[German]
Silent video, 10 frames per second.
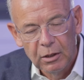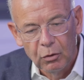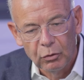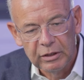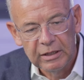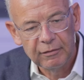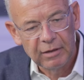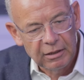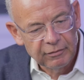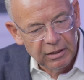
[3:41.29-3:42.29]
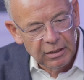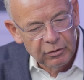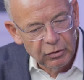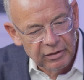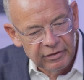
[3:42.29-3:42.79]
Und hier waren wir
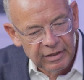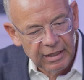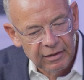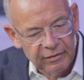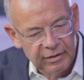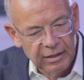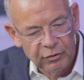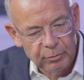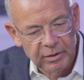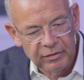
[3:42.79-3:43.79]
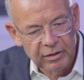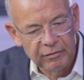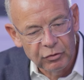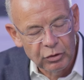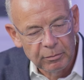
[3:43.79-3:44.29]
natürlich sehr, sehr
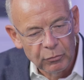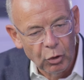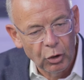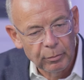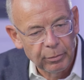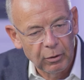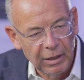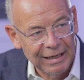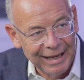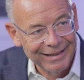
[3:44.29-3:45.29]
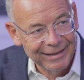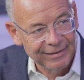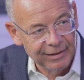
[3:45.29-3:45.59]
spezifisch im Neubau alleine